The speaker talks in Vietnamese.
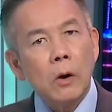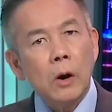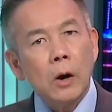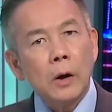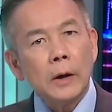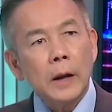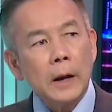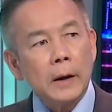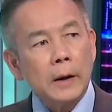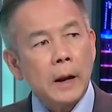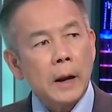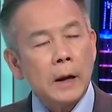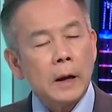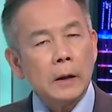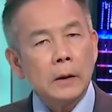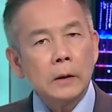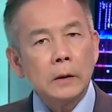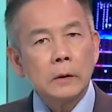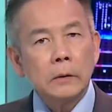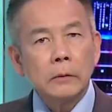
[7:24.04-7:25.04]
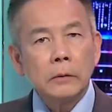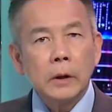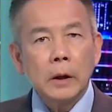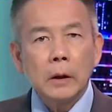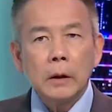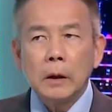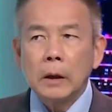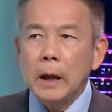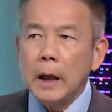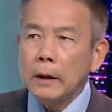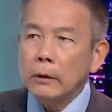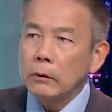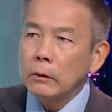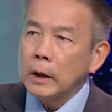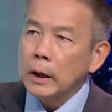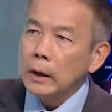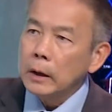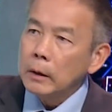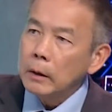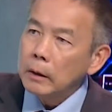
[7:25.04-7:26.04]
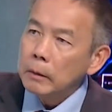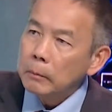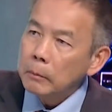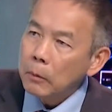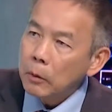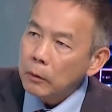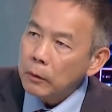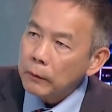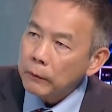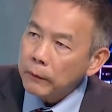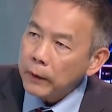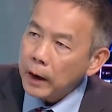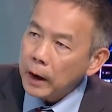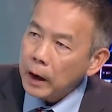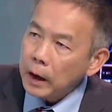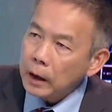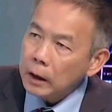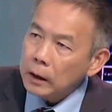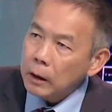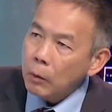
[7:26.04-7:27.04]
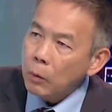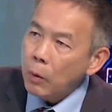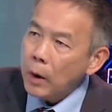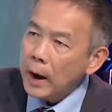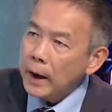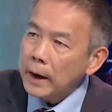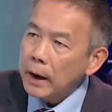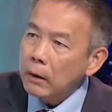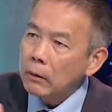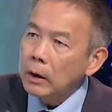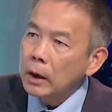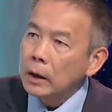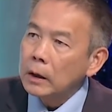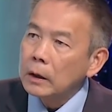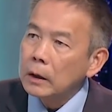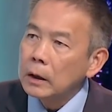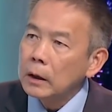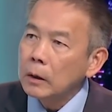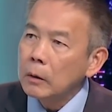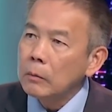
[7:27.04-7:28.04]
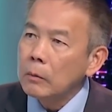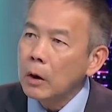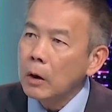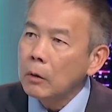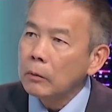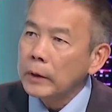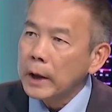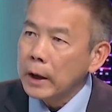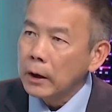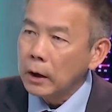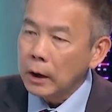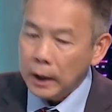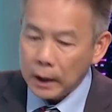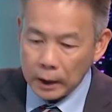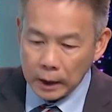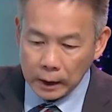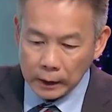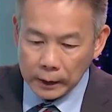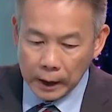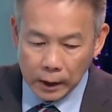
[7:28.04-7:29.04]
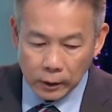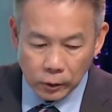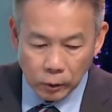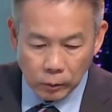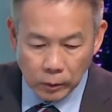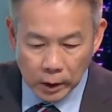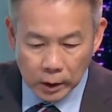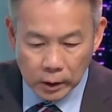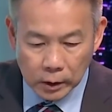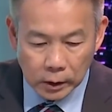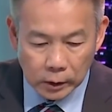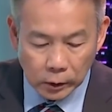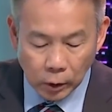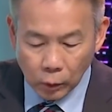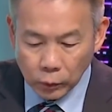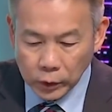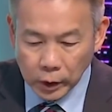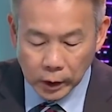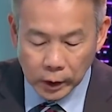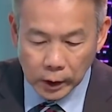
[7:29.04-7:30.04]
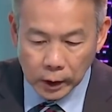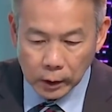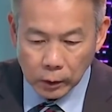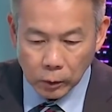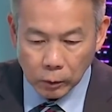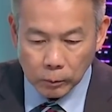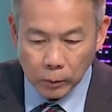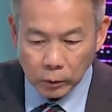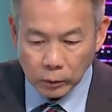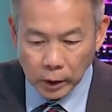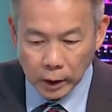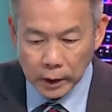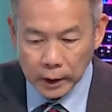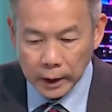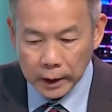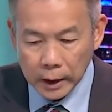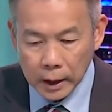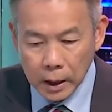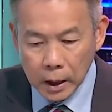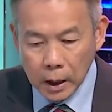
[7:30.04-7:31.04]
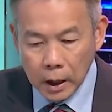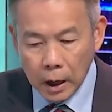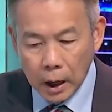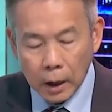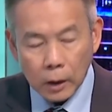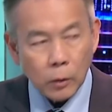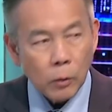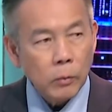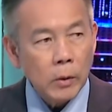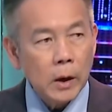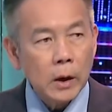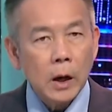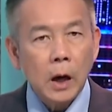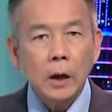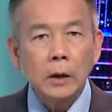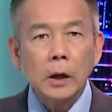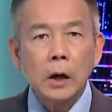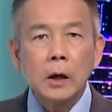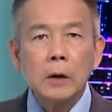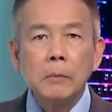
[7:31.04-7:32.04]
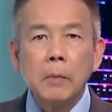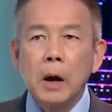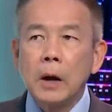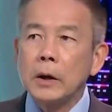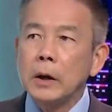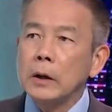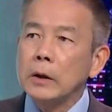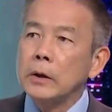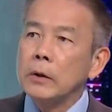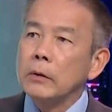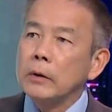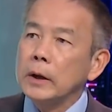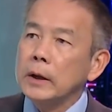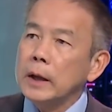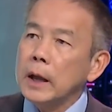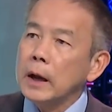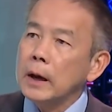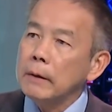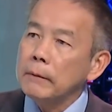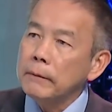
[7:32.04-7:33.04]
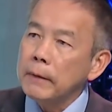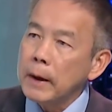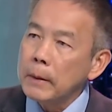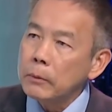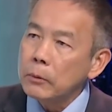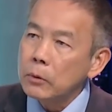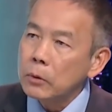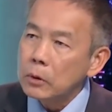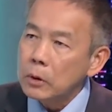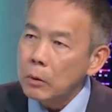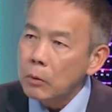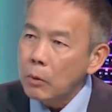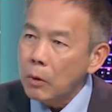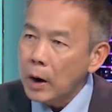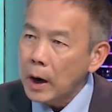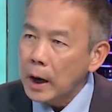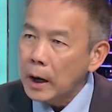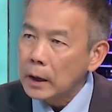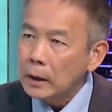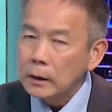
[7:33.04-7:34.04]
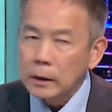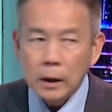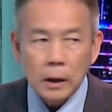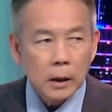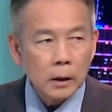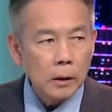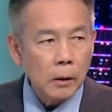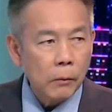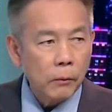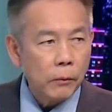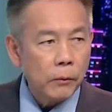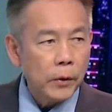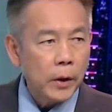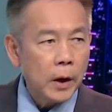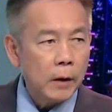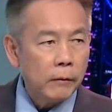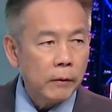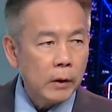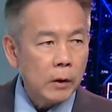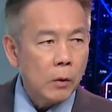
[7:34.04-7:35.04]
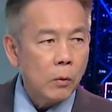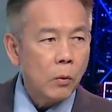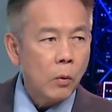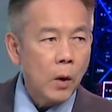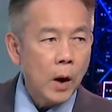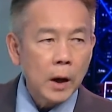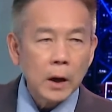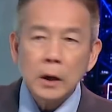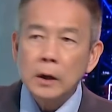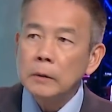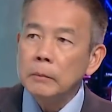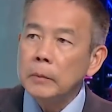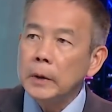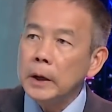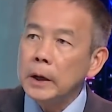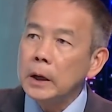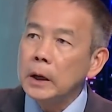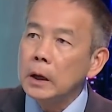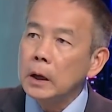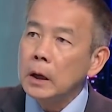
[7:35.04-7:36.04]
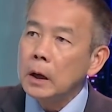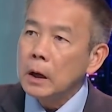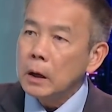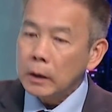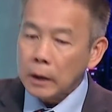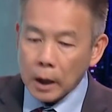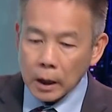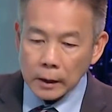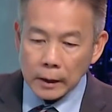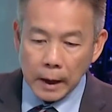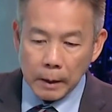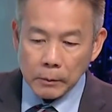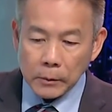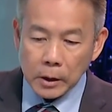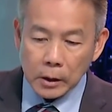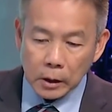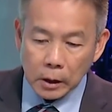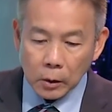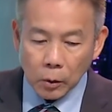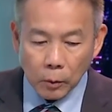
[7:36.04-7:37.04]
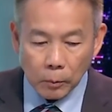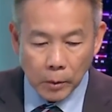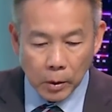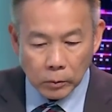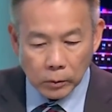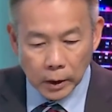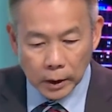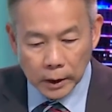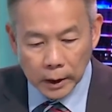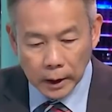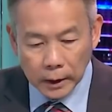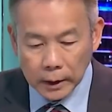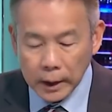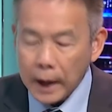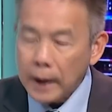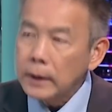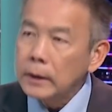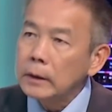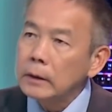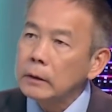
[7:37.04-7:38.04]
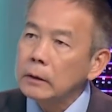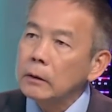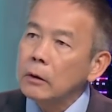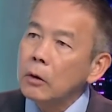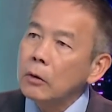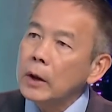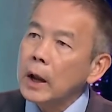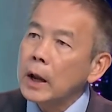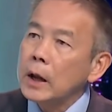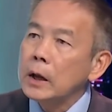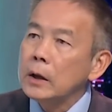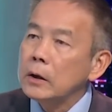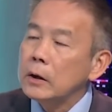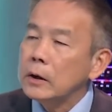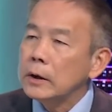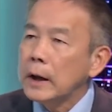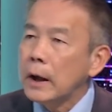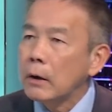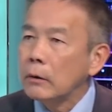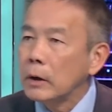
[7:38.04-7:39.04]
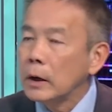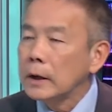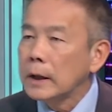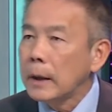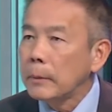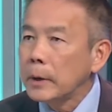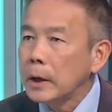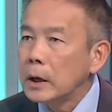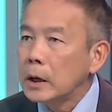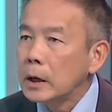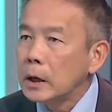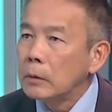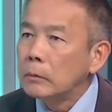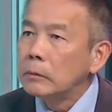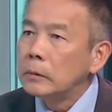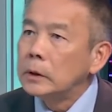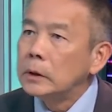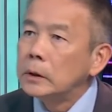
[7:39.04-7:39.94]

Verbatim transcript: hỏi đặt ra là thưa anh có thấy ờ, một cái phe cộng hòa nào đến ờ, ủng hộ nghe nói anh tạ trung là người tổ chức cái cuộc biểu tình này anh cũng đã gửi thư mời rất nhiều các nhà lập pháp của cộng hòa ờ, gốc việt và cộng hòa người mỹ đến tham dự cái cuộc biểu tình này thì anh có thấy người nào đến tham dự không